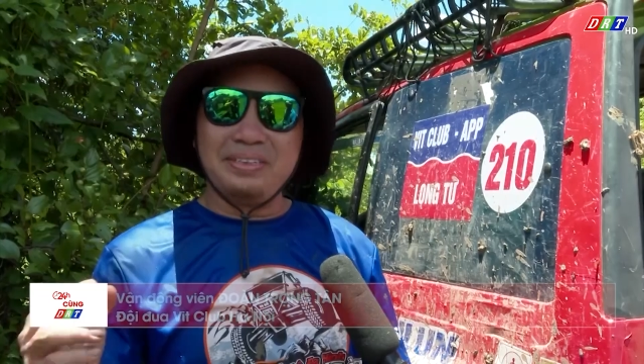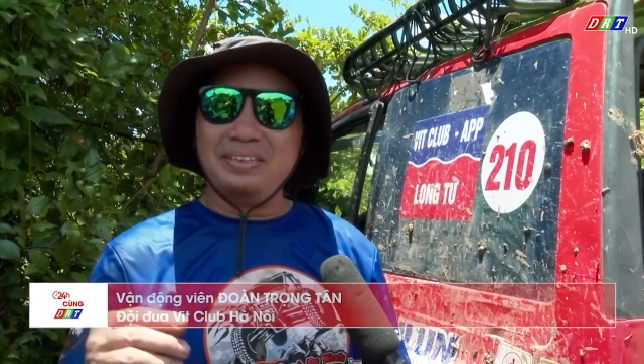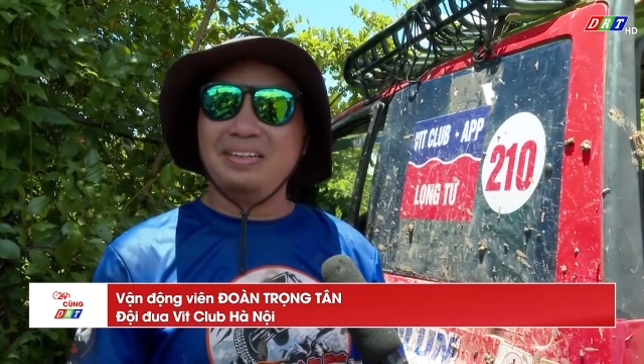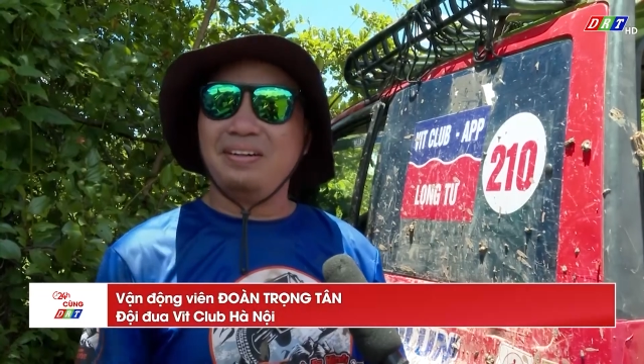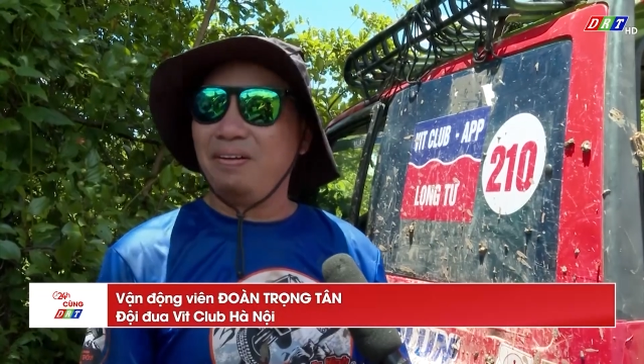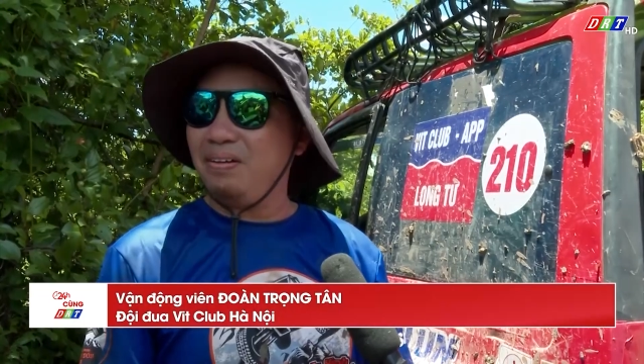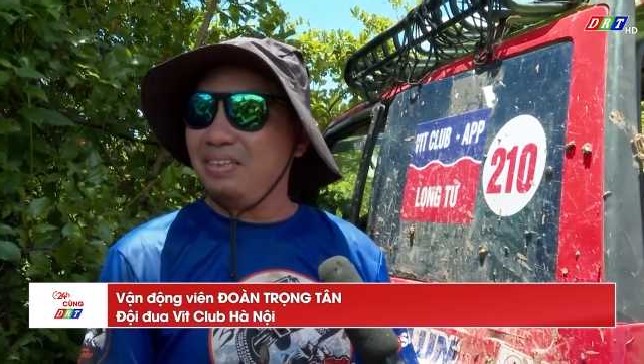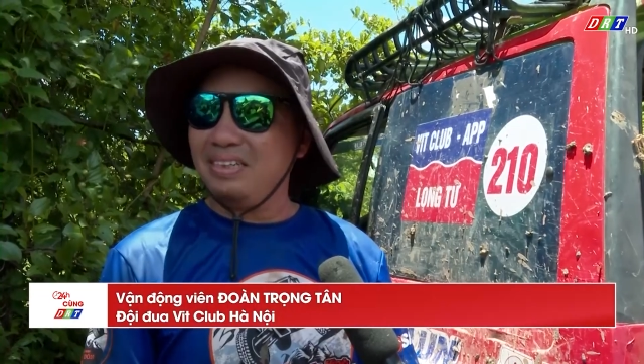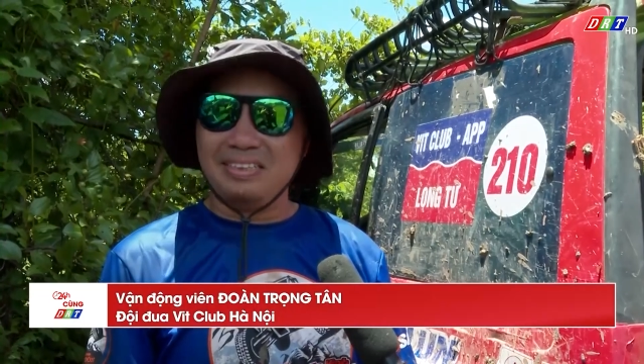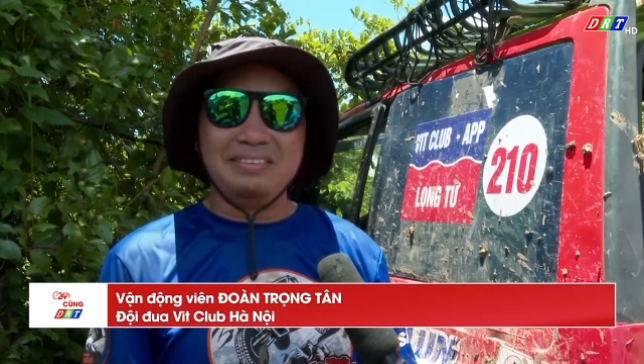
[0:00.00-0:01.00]
cái đường khó
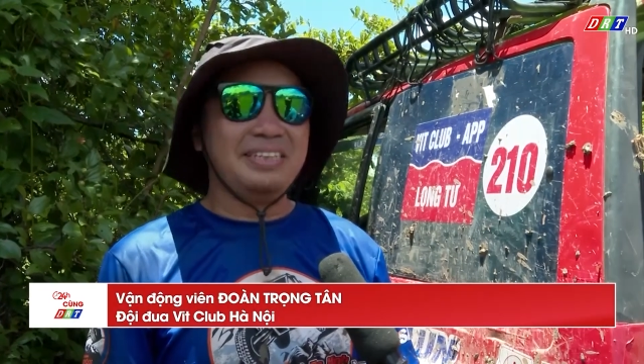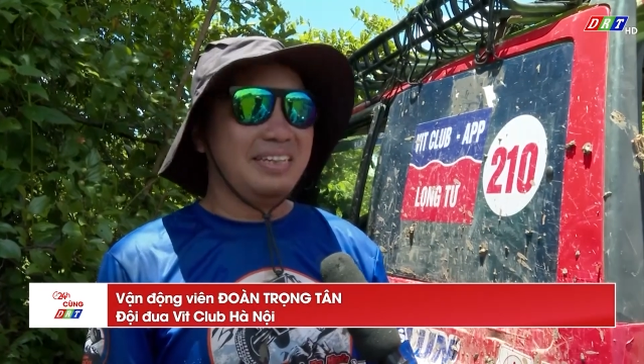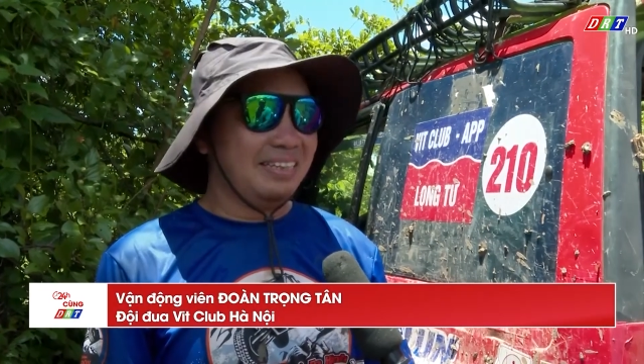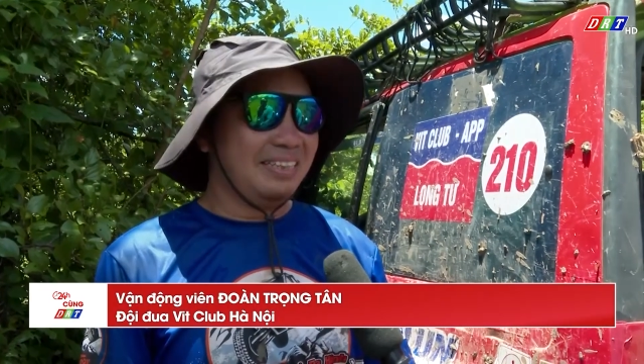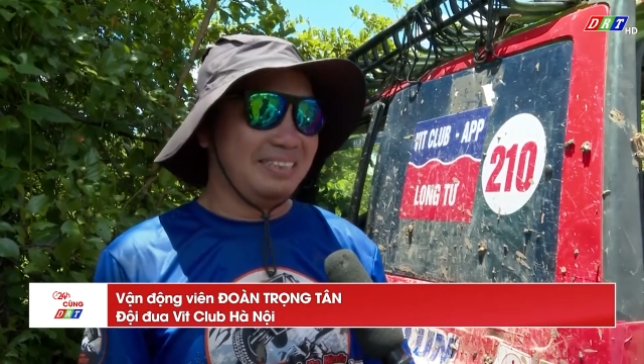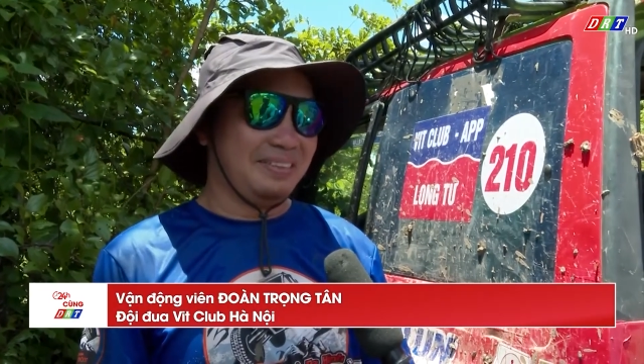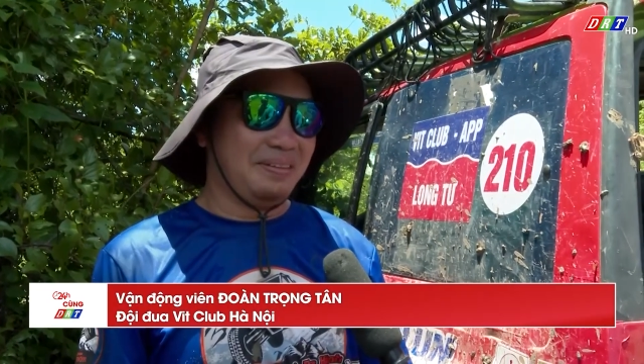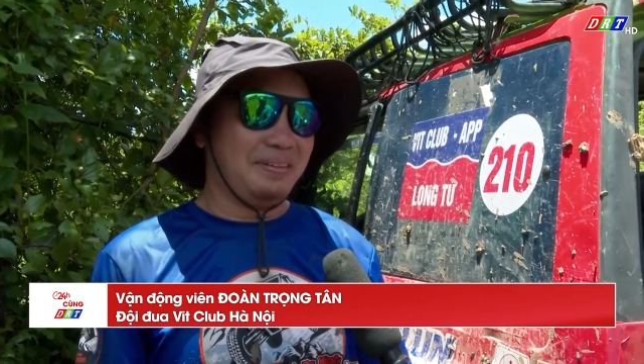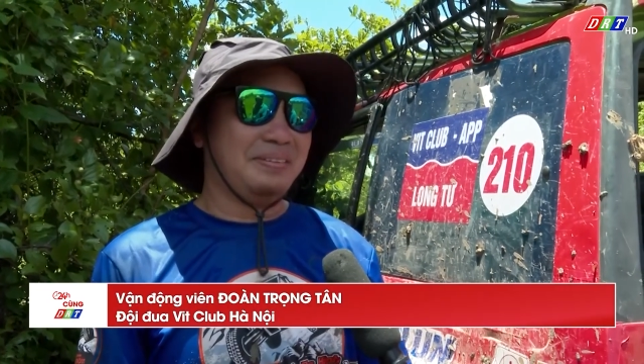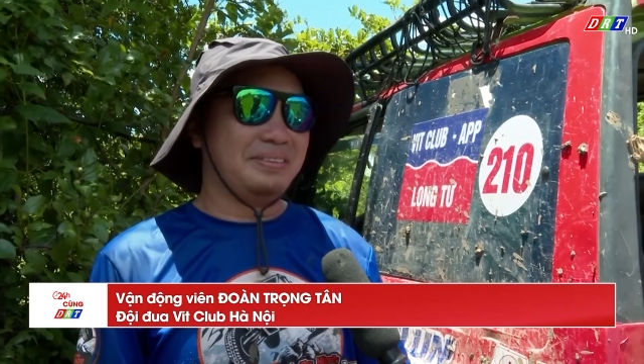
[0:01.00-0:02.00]
để tự nhiên ấy, để
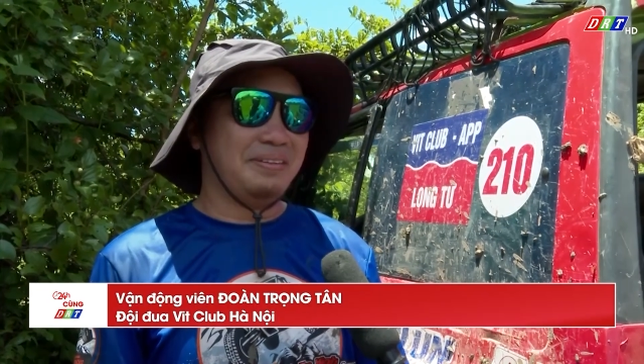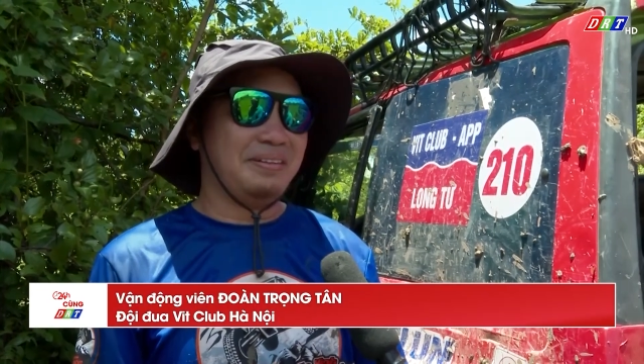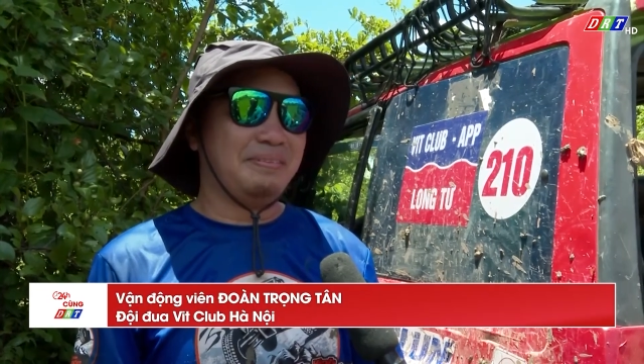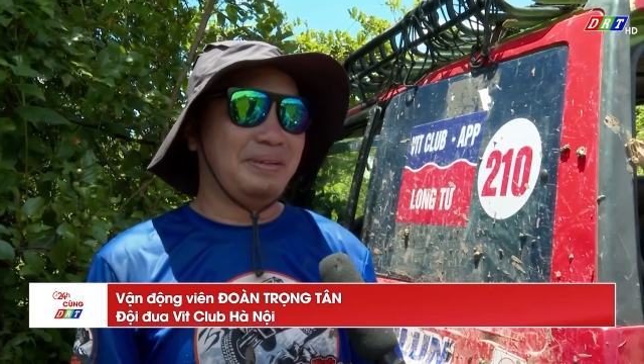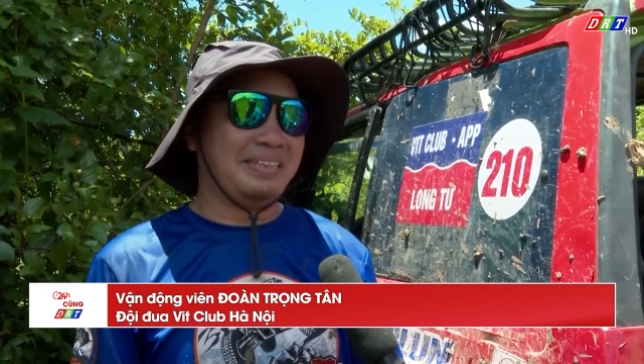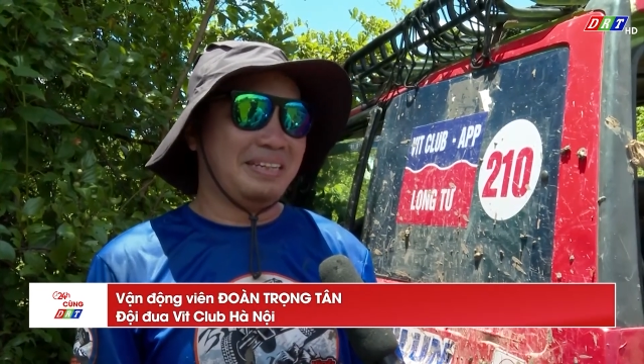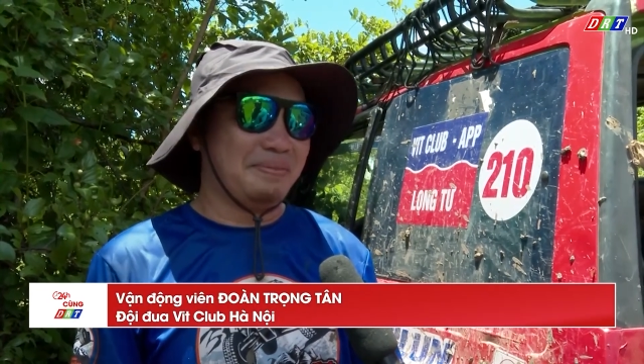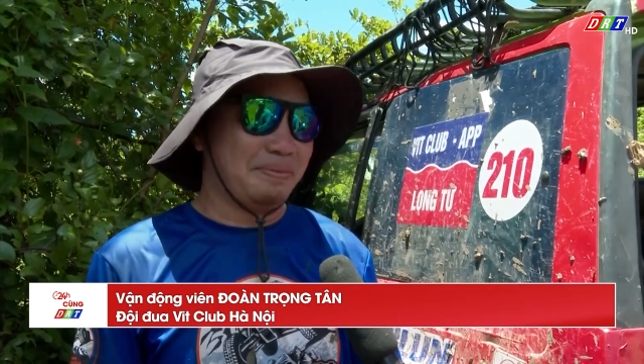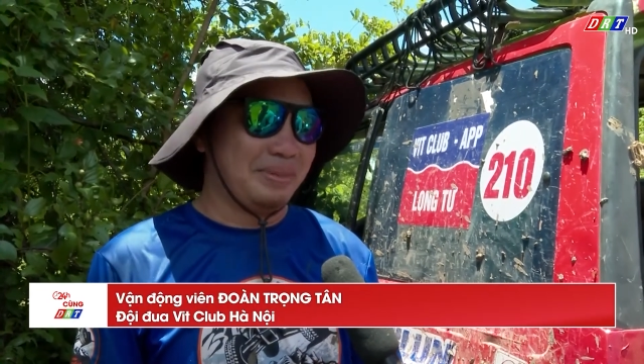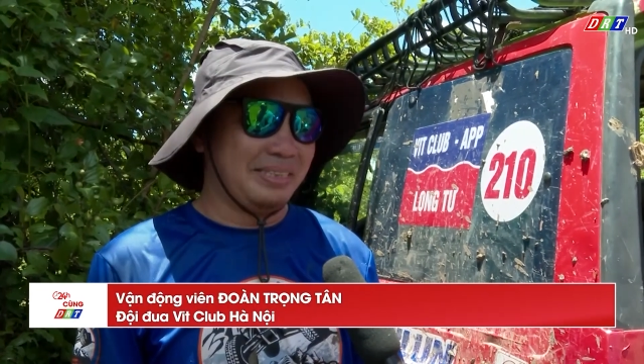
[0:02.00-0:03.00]
cho cho anh em
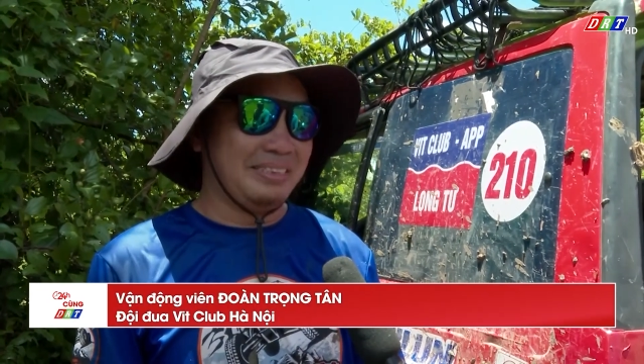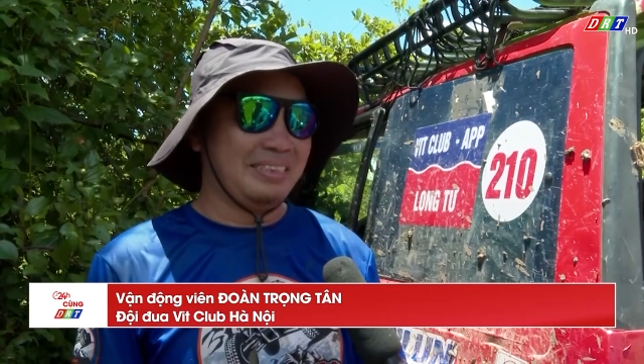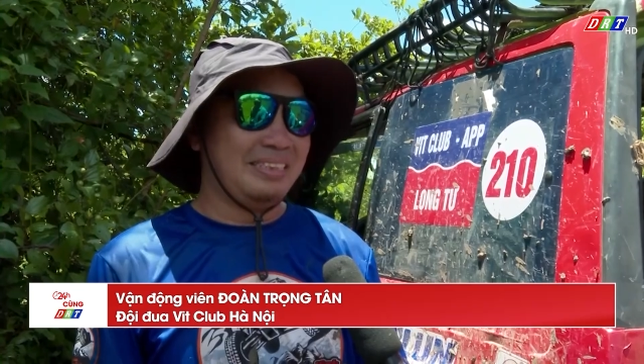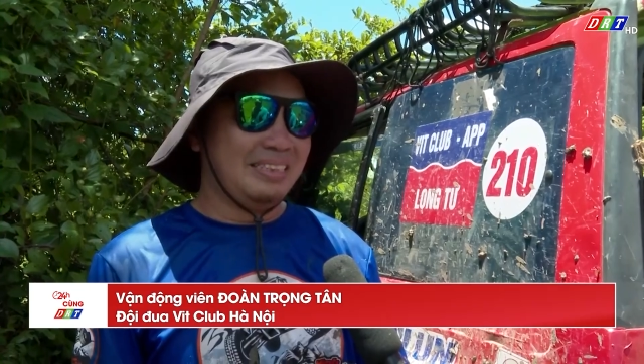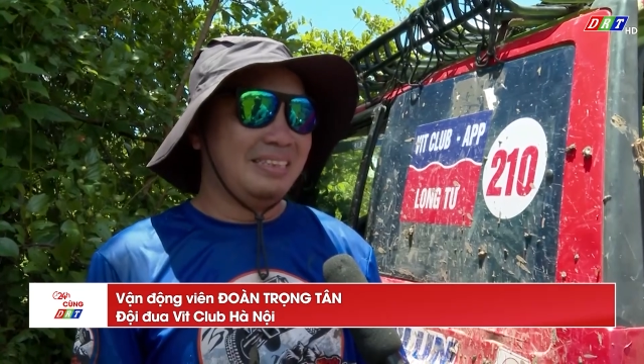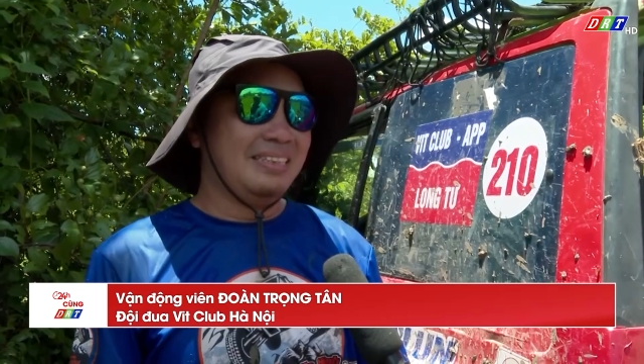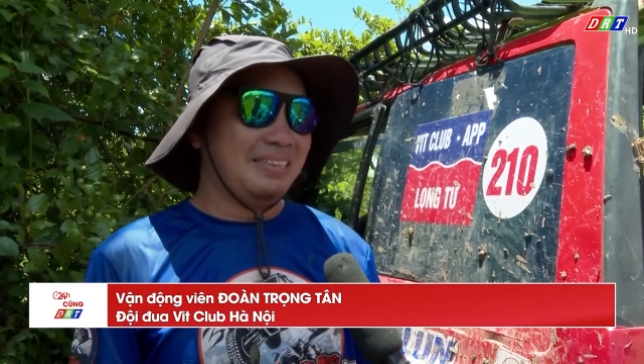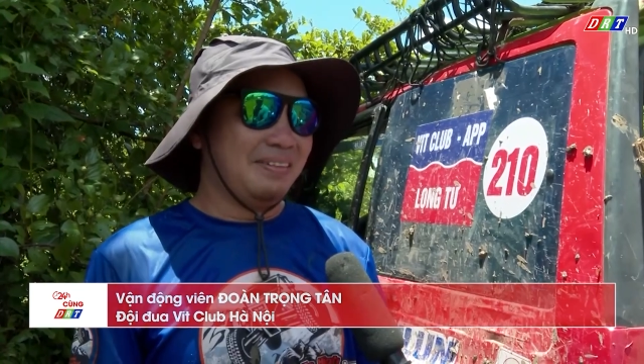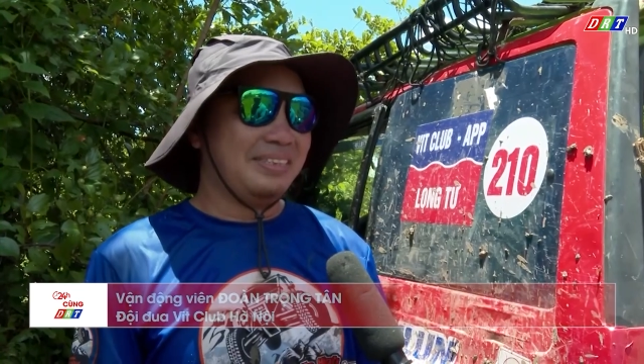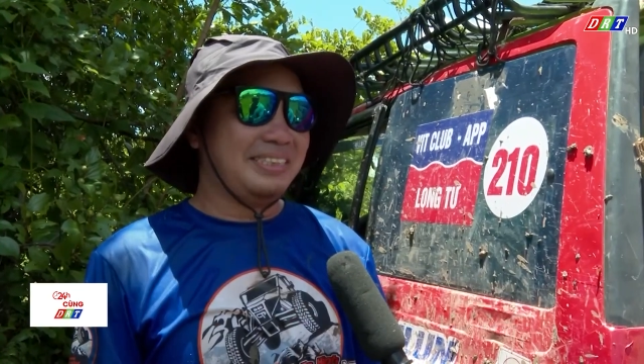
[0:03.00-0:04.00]
bọn mình
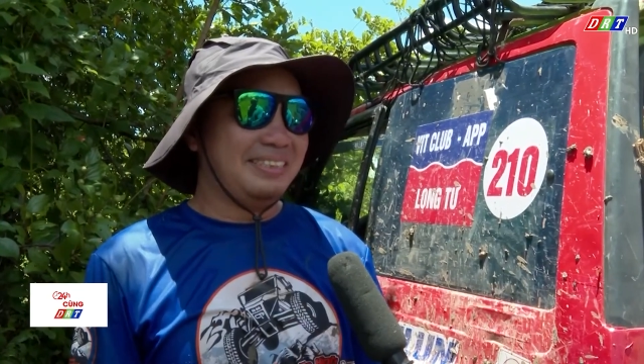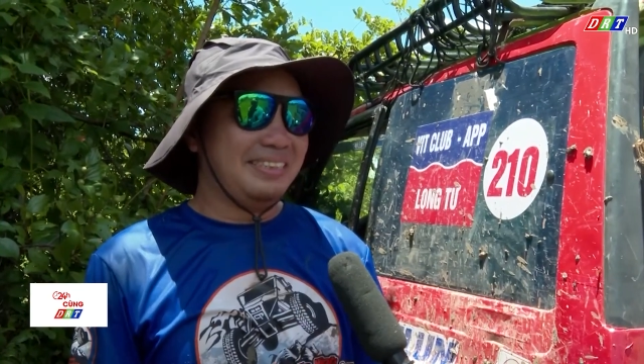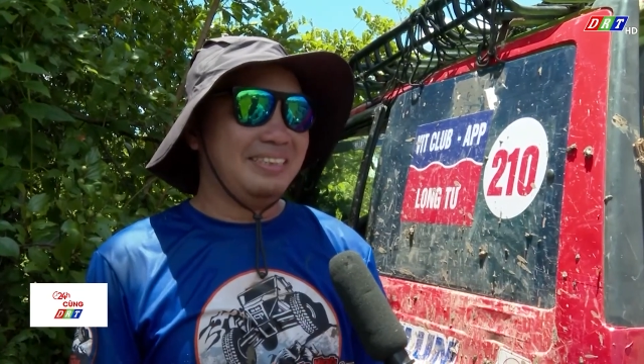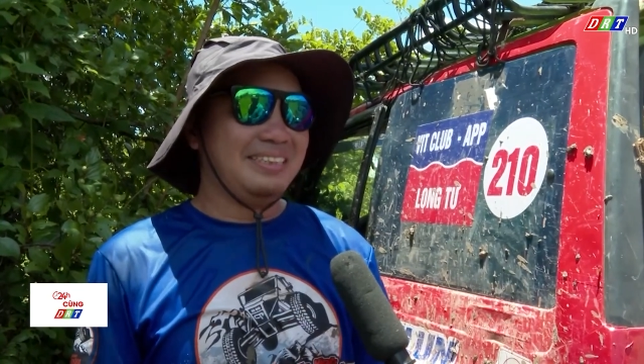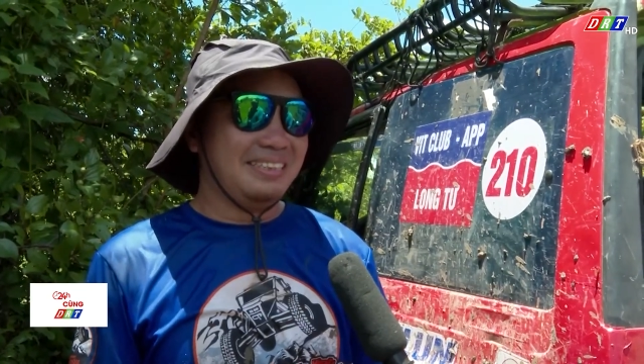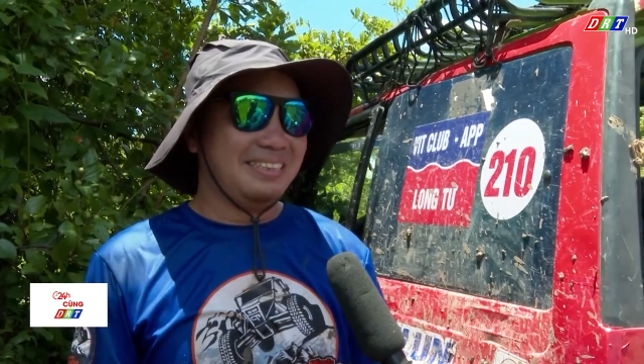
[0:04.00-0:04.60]
có cái sân chơi.